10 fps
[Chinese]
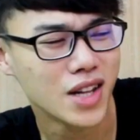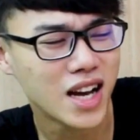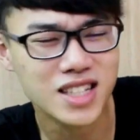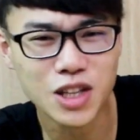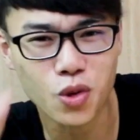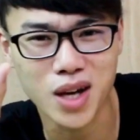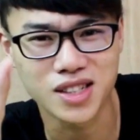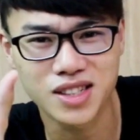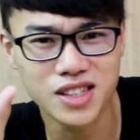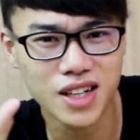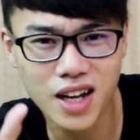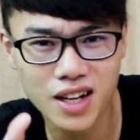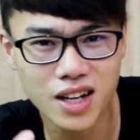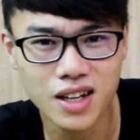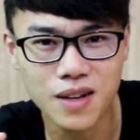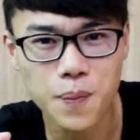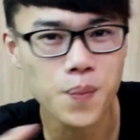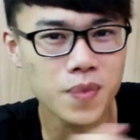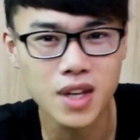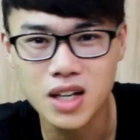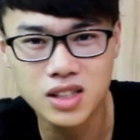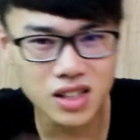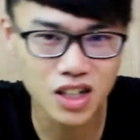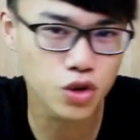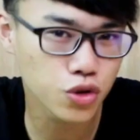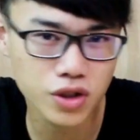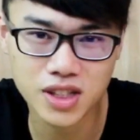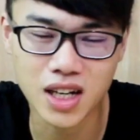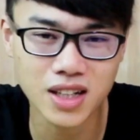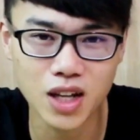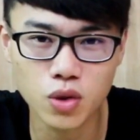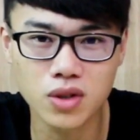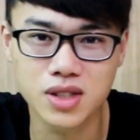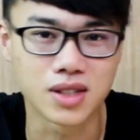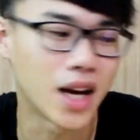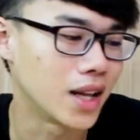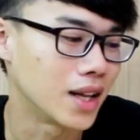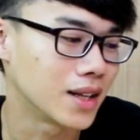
因为它可以在短时间内呢射出去相当多的子弹。